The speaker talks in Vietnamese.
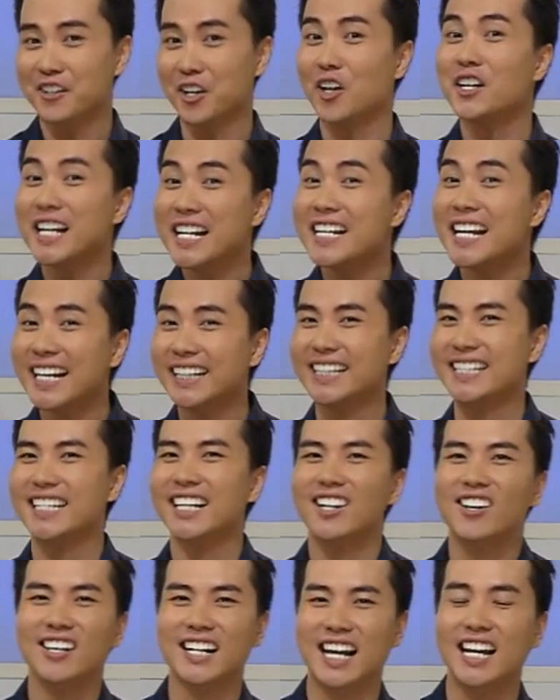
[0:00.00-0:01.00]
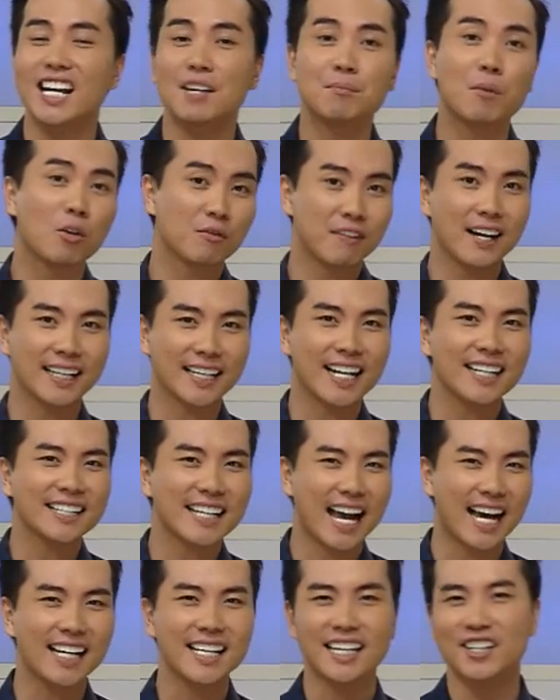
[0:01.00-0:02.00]
Nói đến đây thì chắc có lẽ là một vài khán
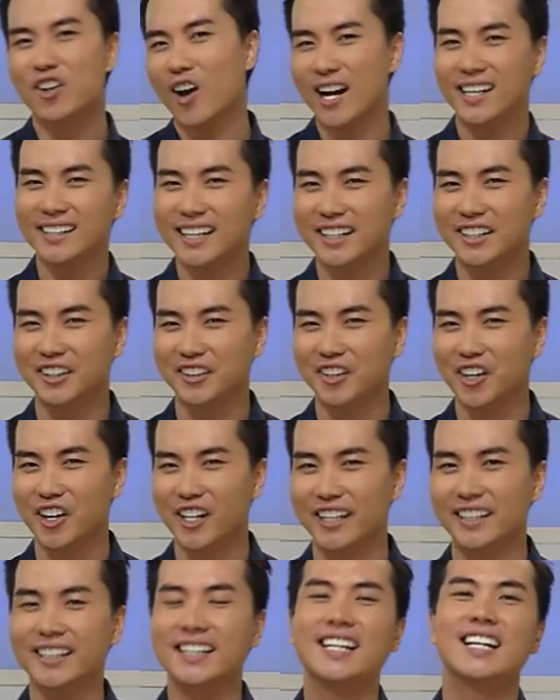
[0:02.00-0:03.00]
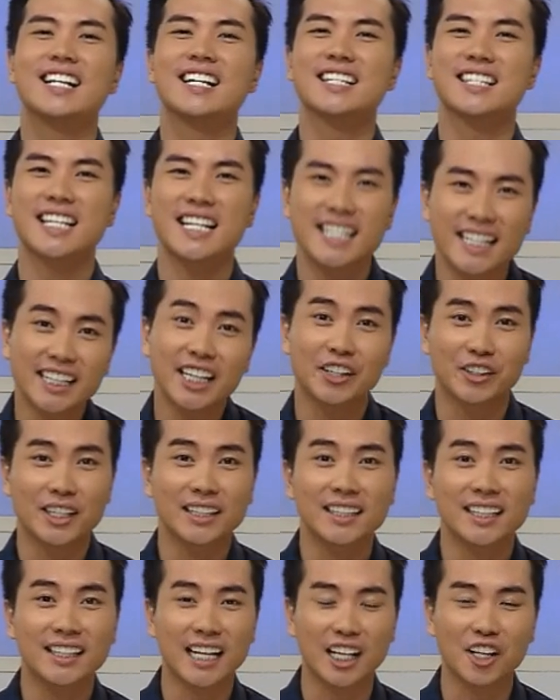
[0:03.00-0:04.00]
giả đã đoán ra được rồi. Xin giới thiệu
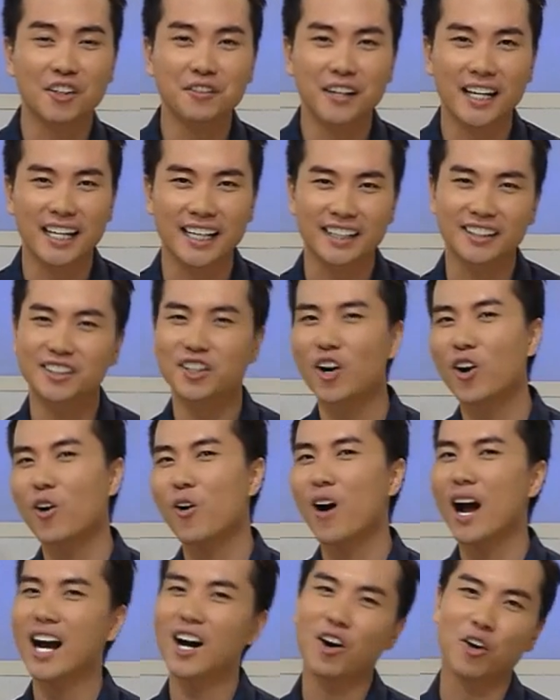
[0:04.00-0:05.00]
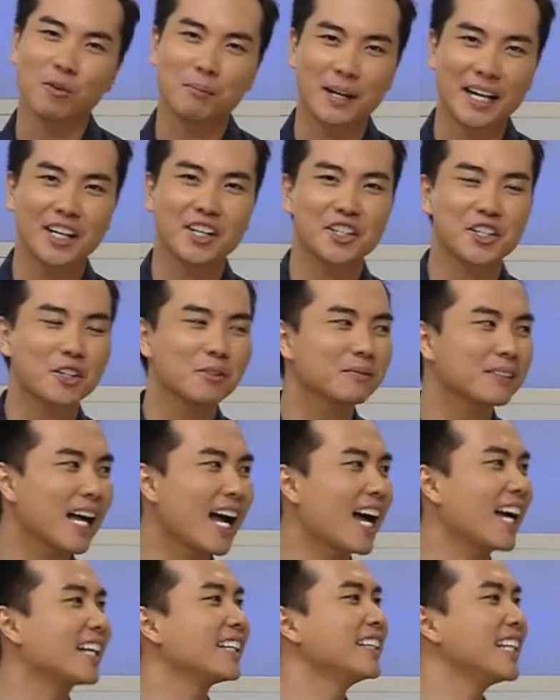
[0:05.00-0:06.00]
đến tất cả quý vị cô hoa hậu biển của chúng
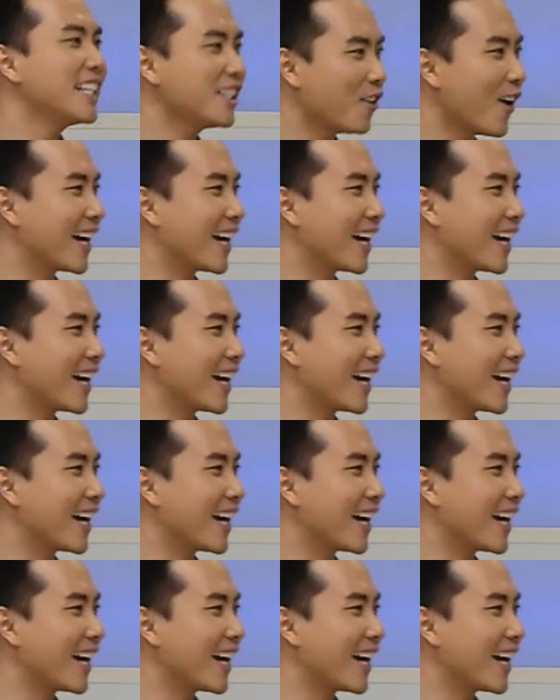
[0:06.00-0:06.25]
ta Ninh